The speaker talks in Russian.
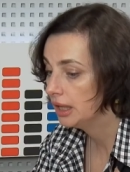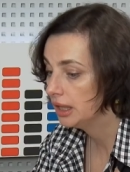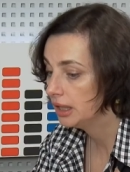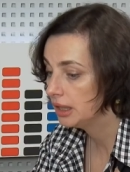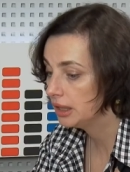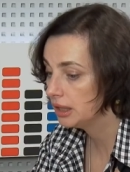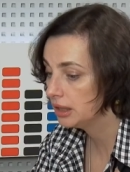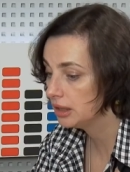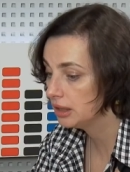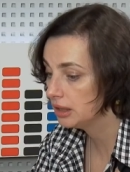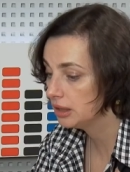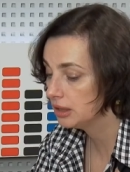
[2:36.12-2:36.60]

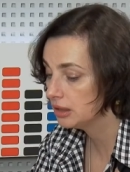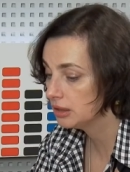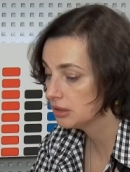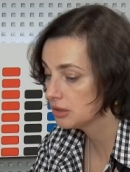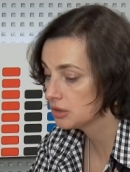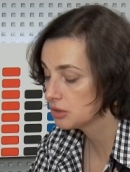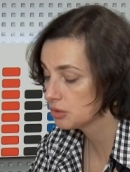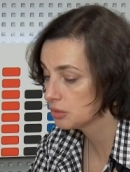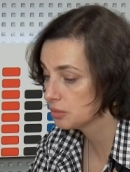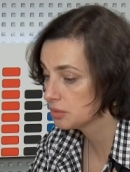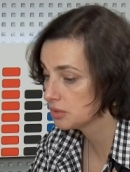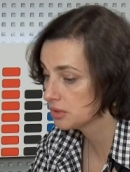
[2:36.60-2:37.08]
И,
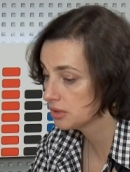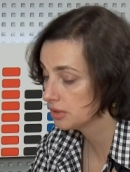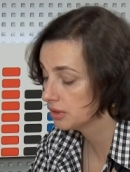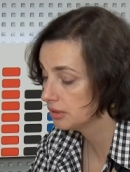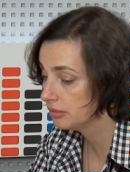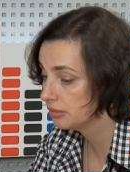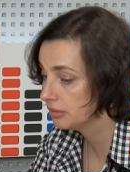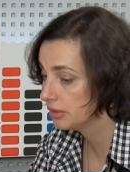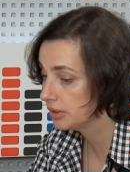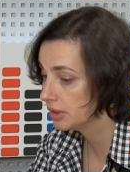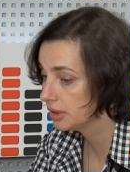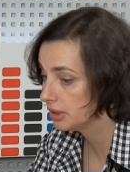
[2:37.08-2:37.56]
собственно
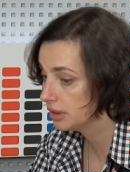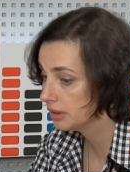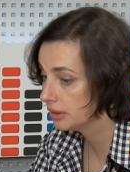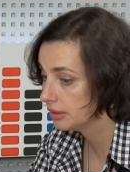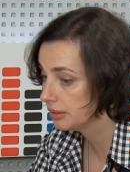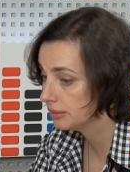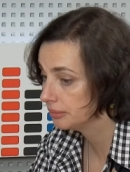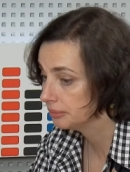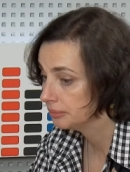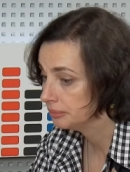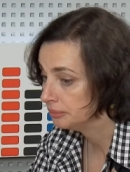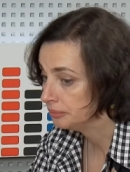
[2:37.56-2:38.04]

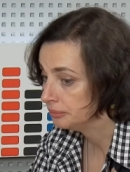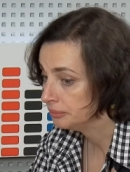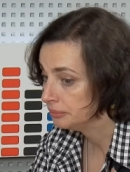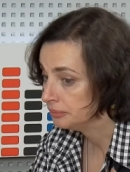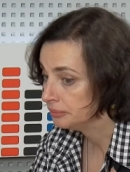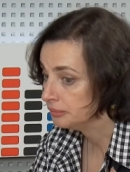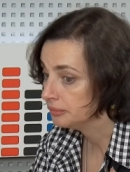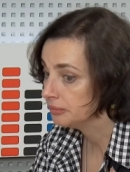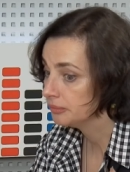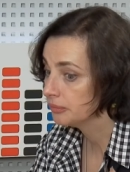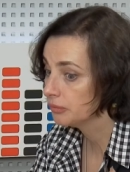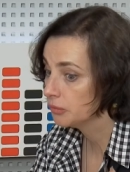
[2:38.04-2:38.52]
говоря,
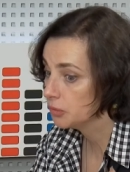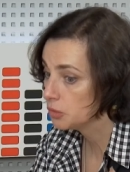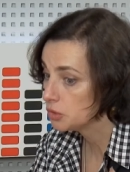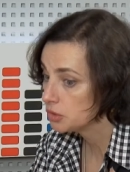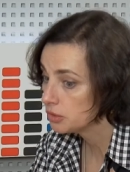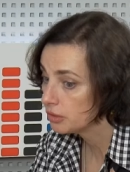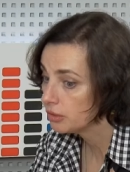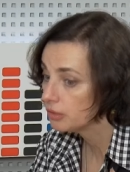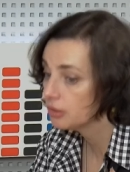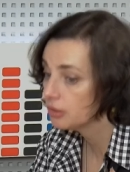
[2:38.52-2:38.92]
то есть